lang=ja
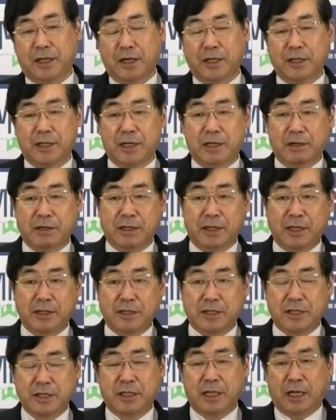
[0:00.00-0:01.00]
神奈川県
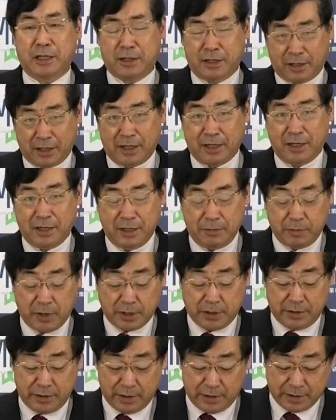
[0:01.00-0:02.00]
知事であった
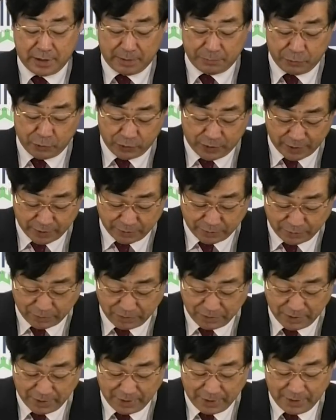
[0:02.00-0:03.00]
松沢さんも出る
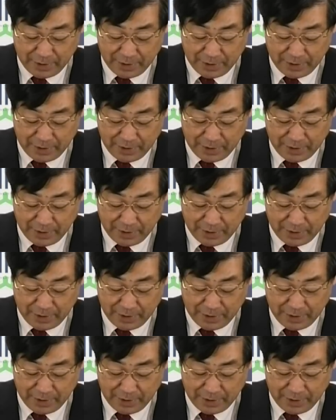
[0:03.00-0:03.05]
と。